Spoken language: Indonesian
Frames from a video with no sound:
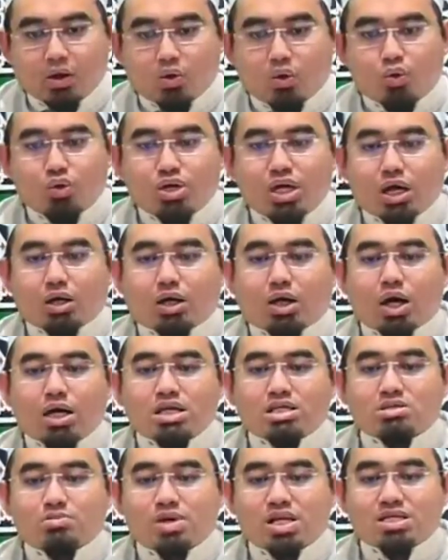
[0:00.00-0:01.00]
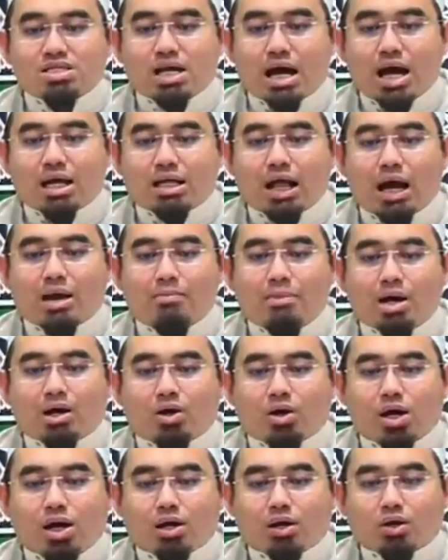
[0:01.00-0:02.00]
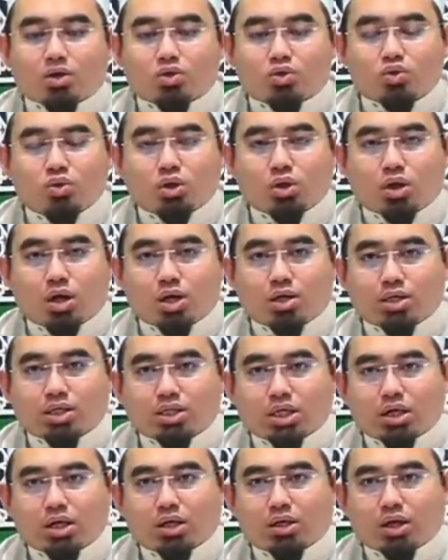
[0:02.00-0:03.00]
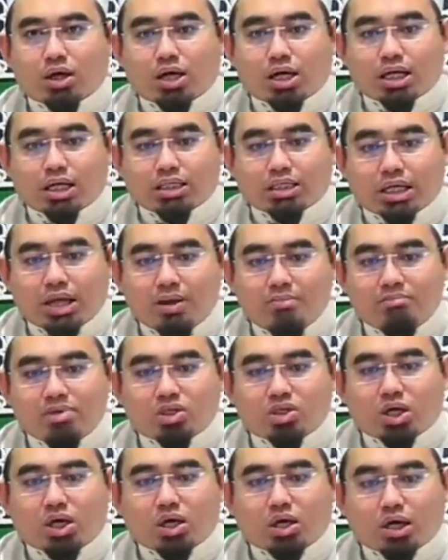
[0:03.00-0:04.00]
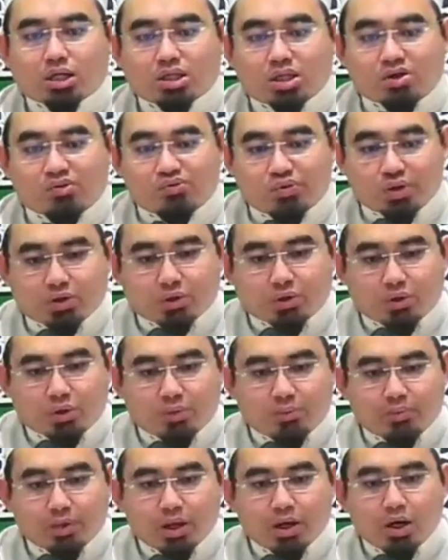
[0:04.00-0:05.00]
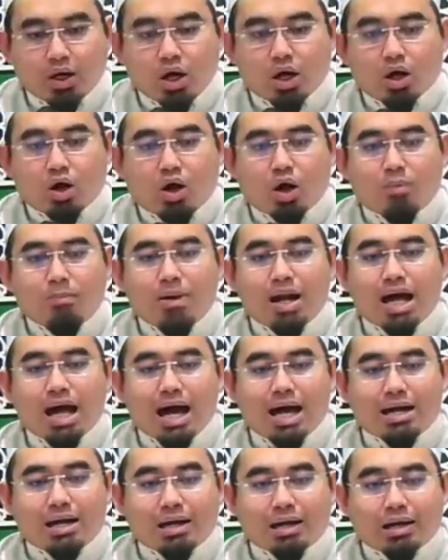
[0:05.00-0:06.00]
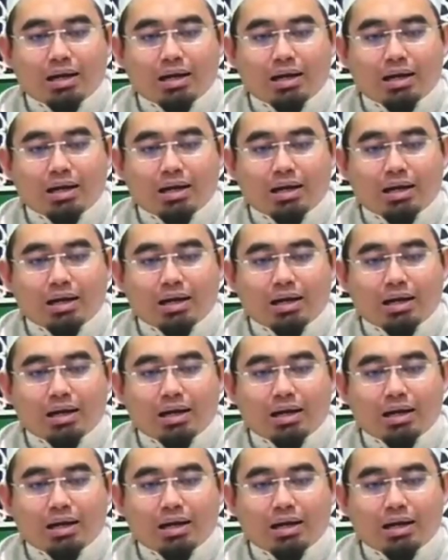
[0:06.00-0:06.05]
Ujar Qais bin Sa'ad amarona Rasulullah sallallahu alaihi wasallam bi sadaqatil fitr qabla an